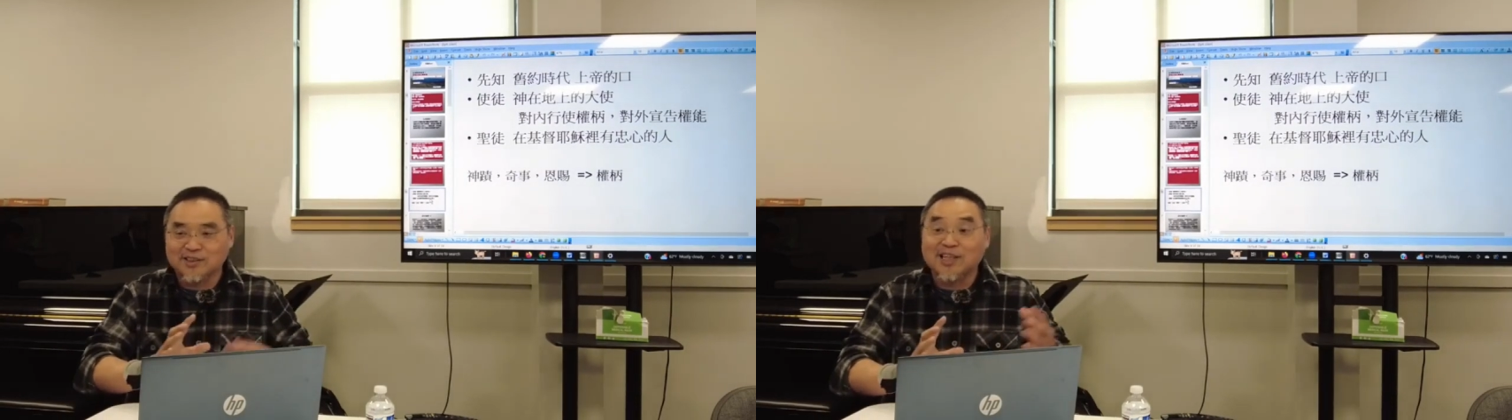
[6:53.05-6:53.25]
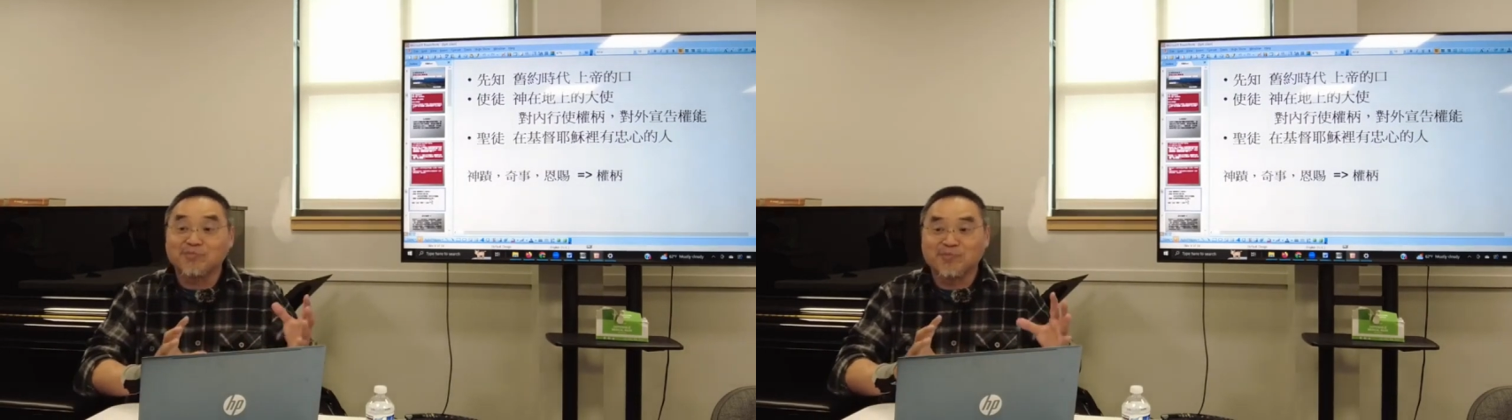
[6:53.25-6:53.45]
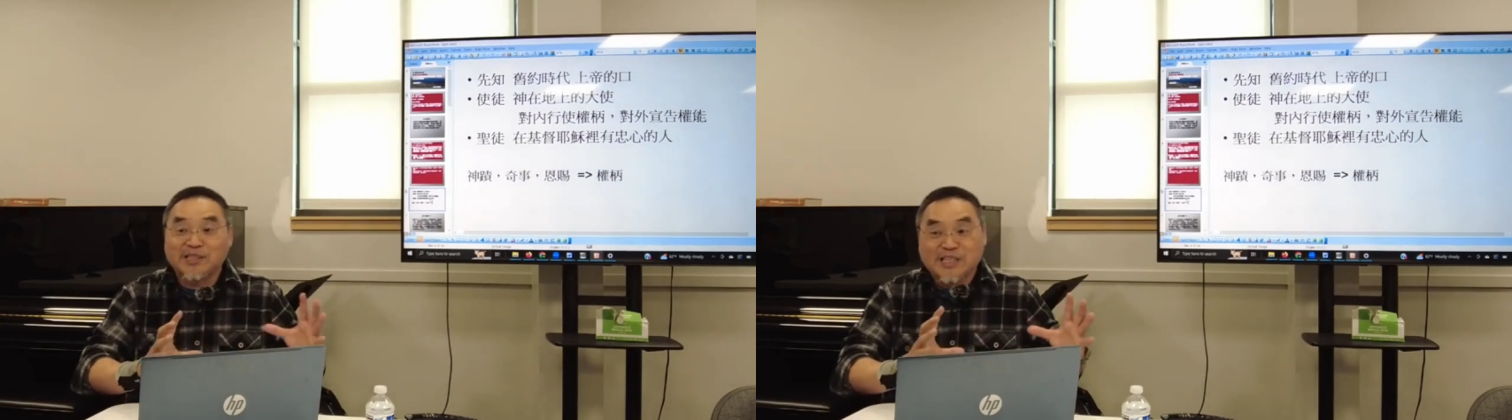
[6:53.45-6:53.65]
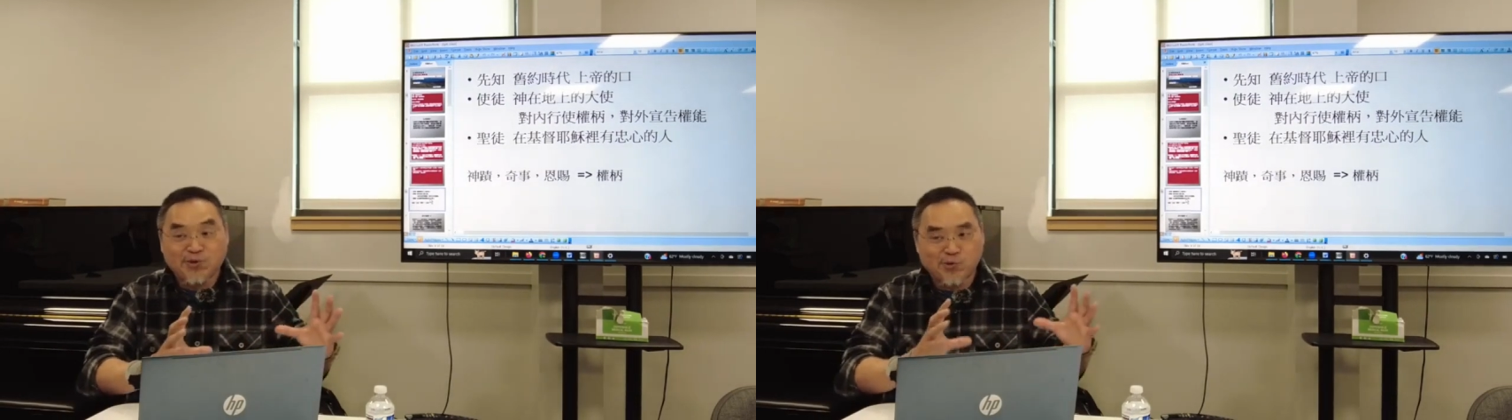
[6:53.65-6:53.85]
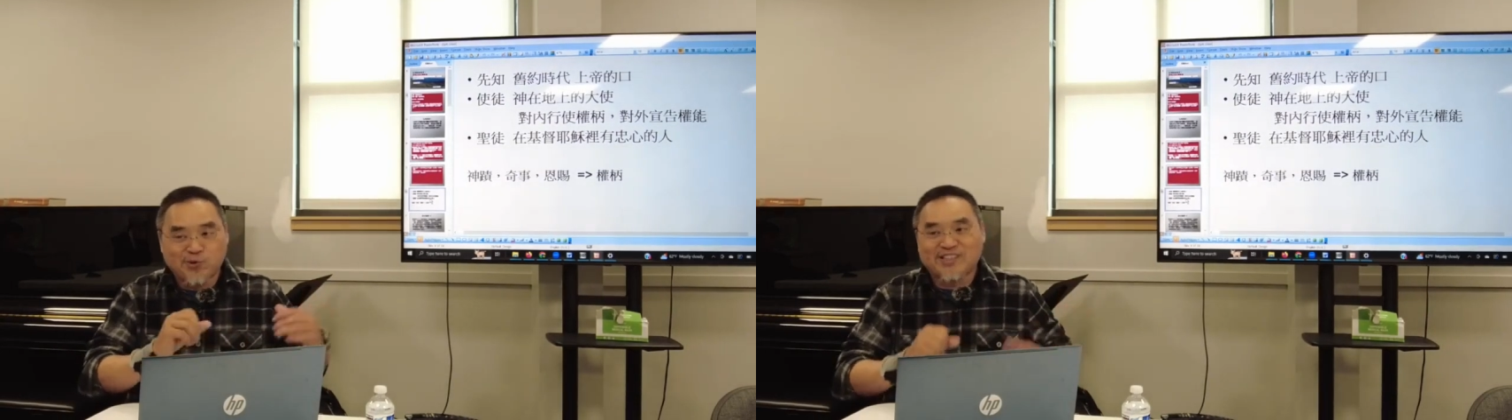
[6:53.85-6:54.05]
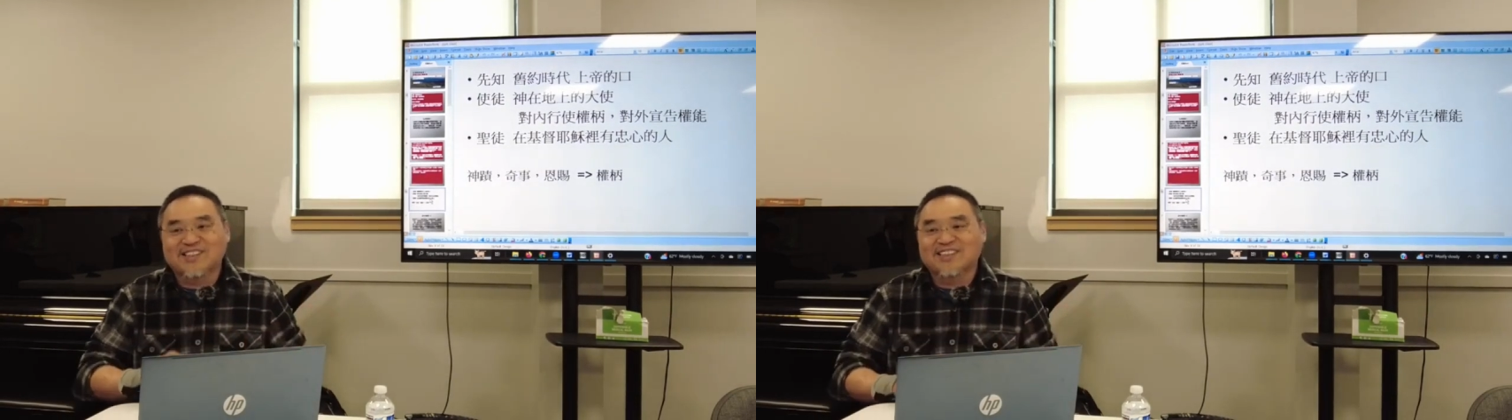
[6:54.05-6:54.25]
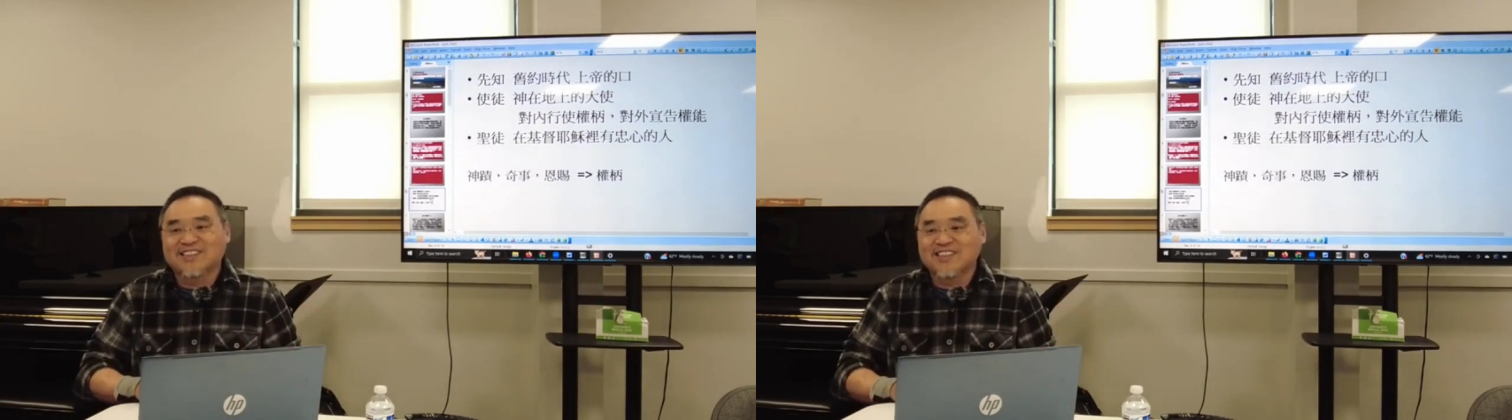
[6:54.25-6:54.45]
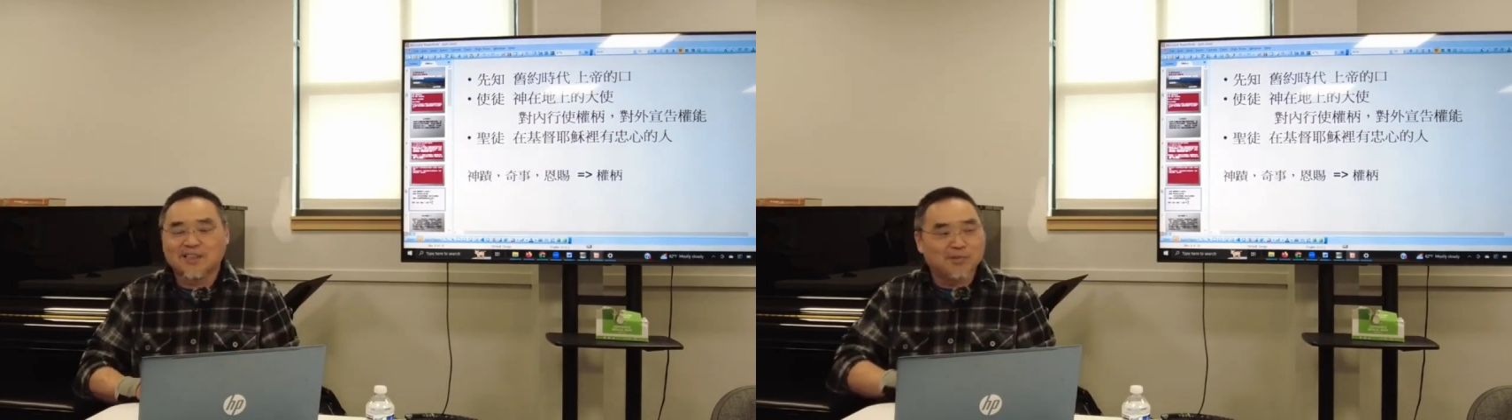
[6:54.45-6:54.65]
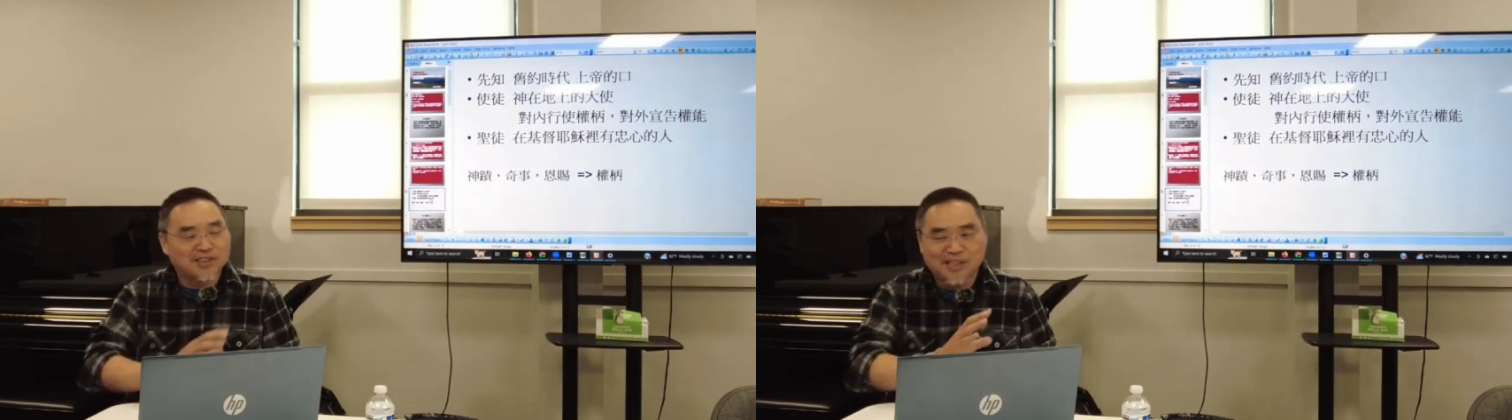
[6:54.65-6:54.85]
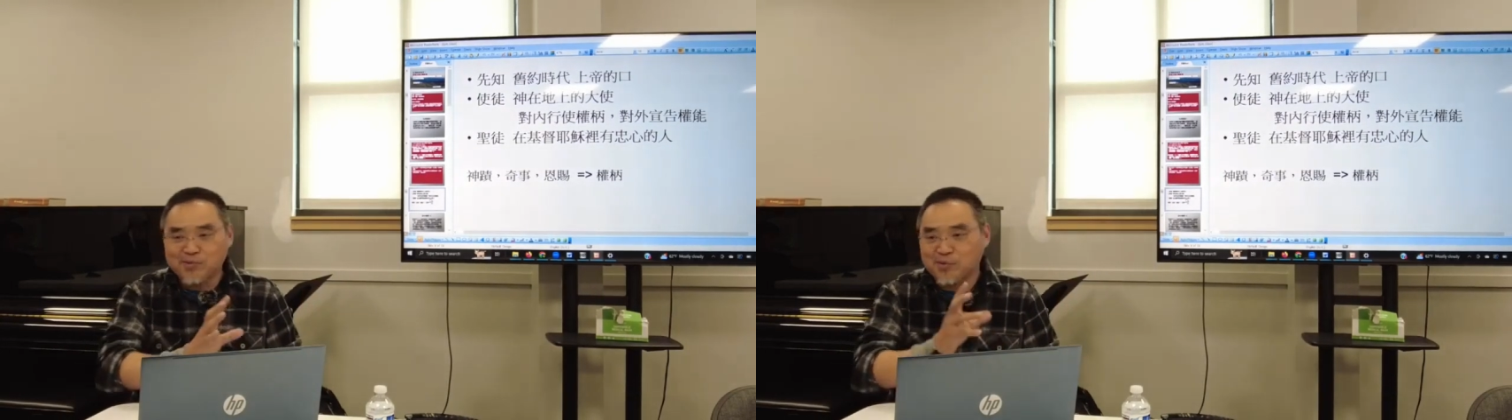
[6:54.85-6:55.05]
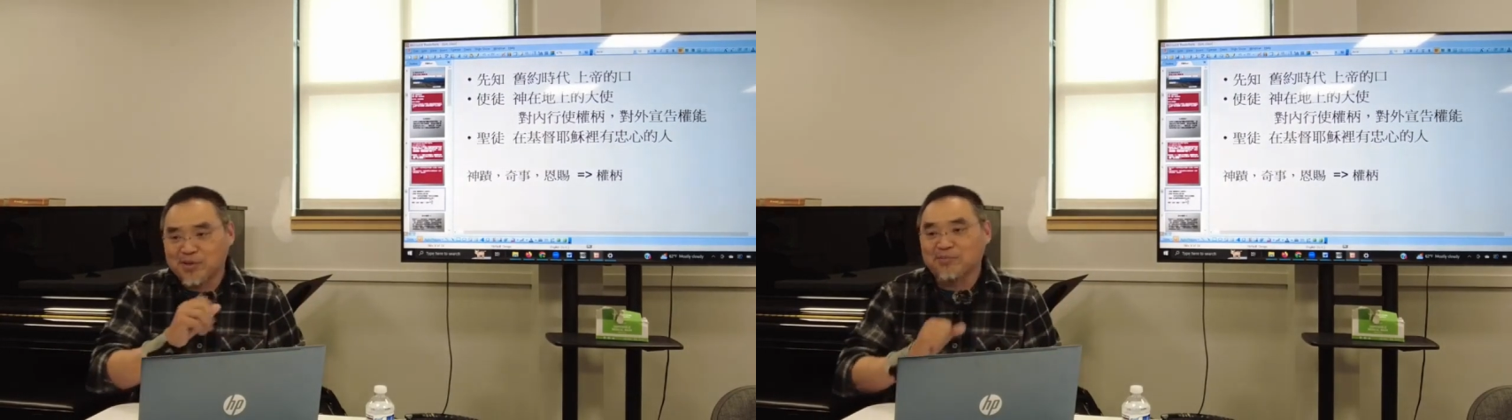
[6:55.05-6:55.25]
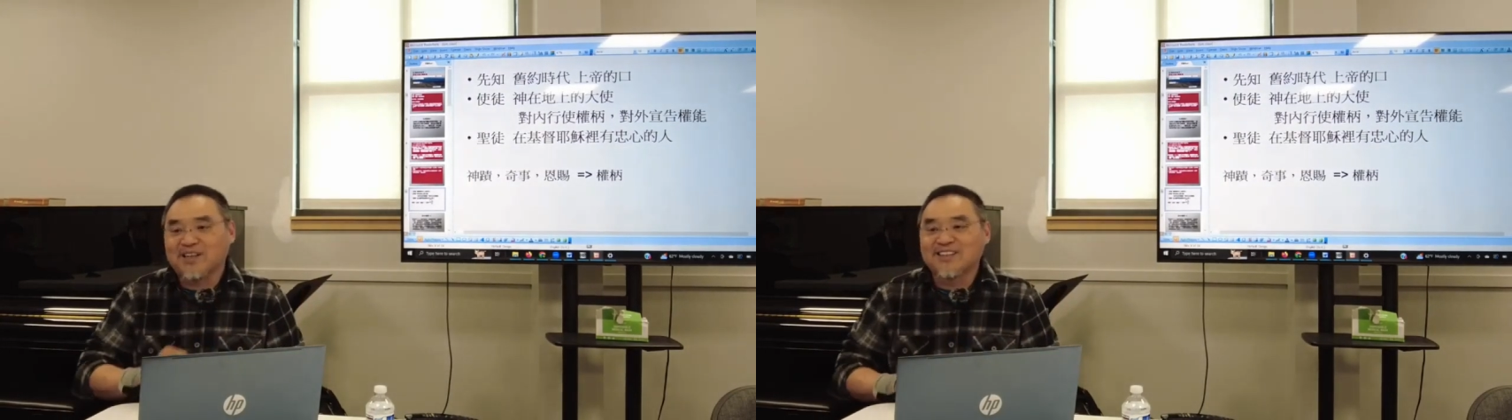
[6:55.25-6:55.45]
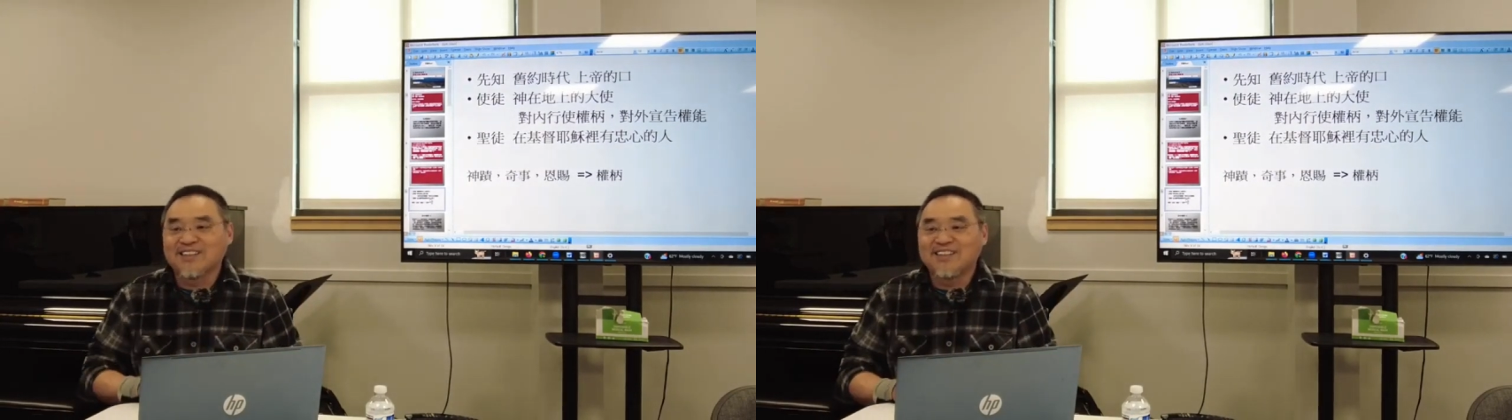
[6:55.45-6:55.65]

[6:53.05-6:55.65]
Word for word: 像谜语一样，你们听不明白。